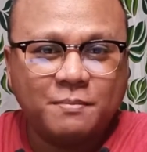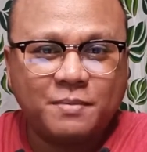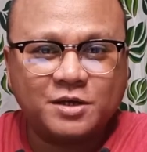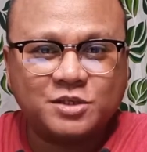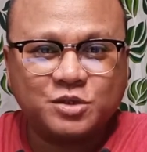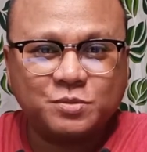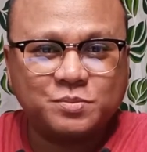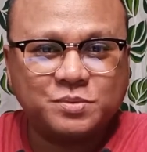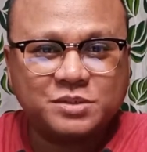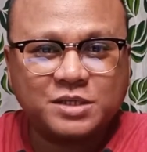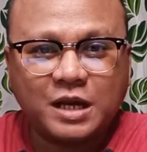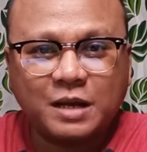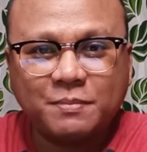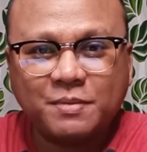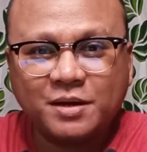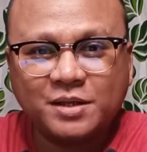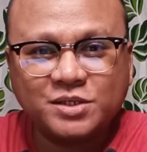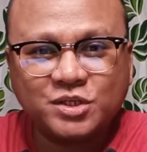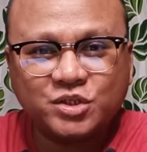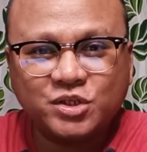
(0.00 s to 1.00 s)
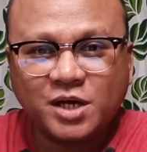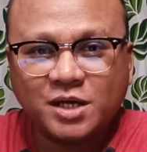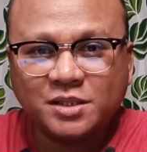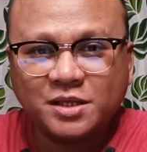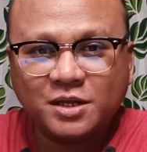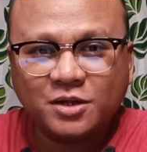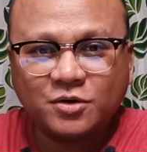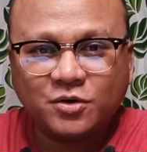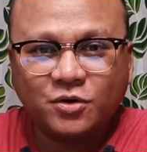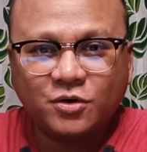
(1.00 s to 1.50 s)
mag-subscribe ka na sa
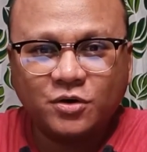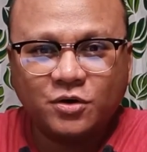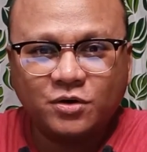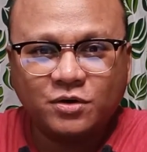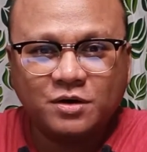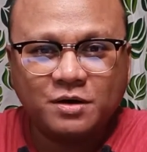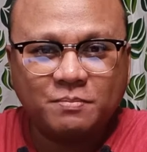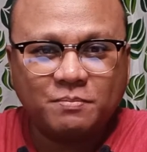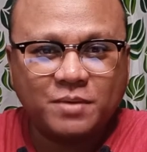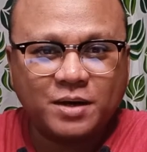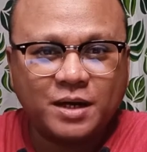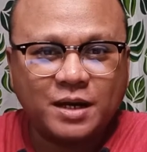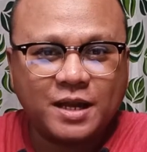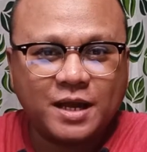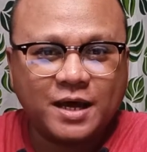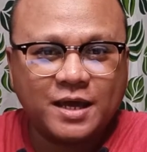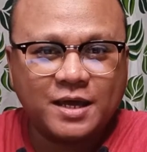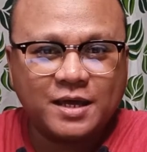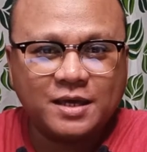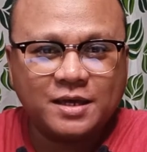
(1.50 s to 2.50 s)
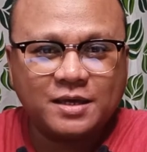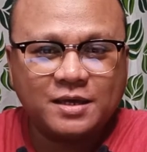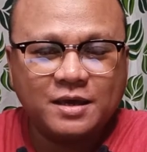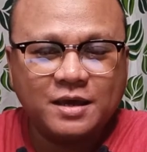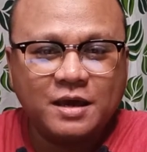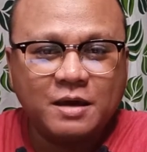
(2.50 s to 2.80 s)
channel ko, mag-like,